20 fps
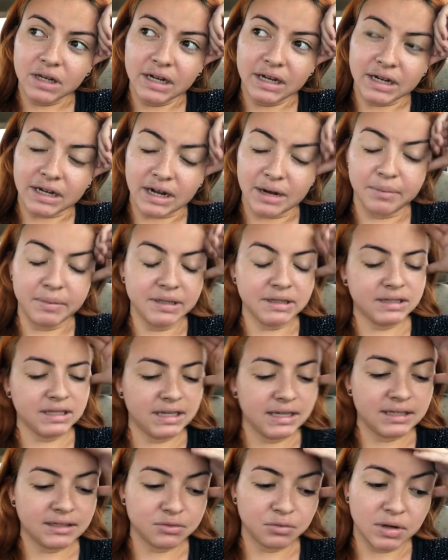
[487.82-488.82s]

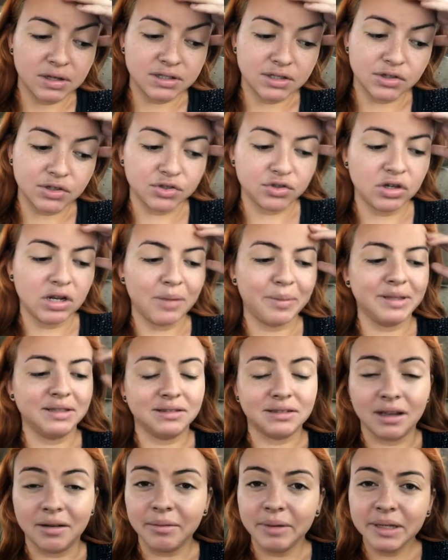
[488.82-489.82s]
Realmente es una situación
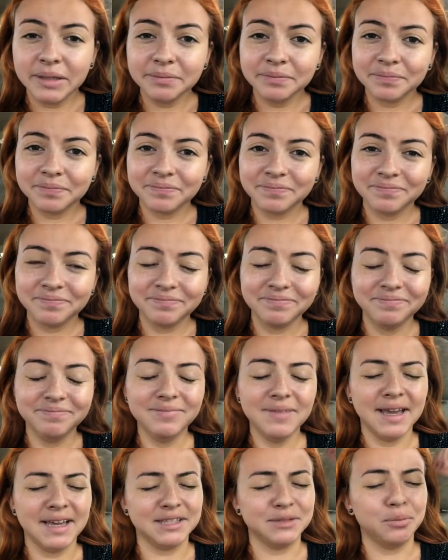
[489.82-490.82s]
lamentable.
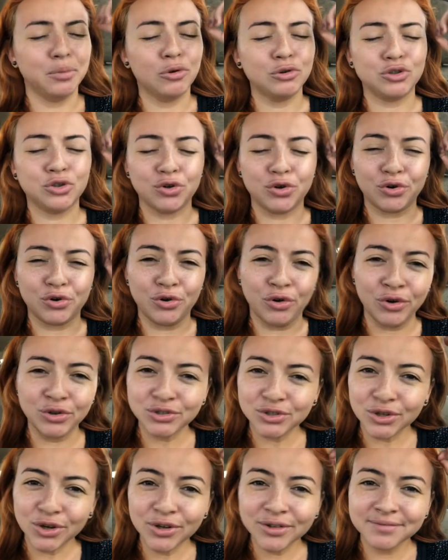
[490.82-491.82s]
Es
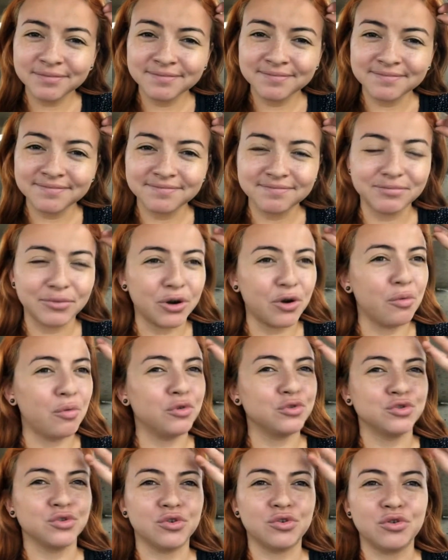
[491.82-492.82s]
bochornoso, pero
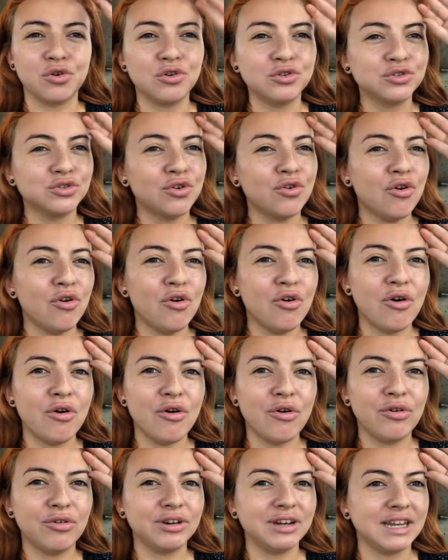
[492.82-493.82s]

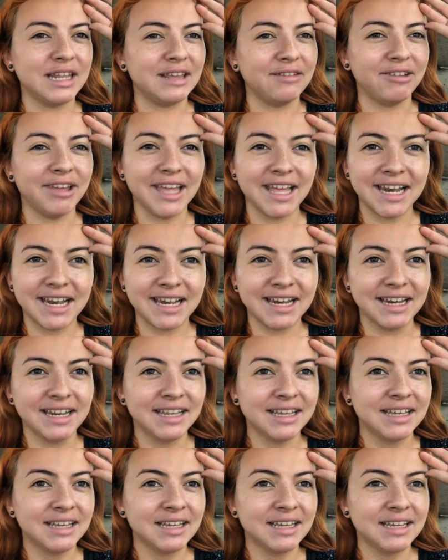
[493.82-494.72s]
bochornoso nivel.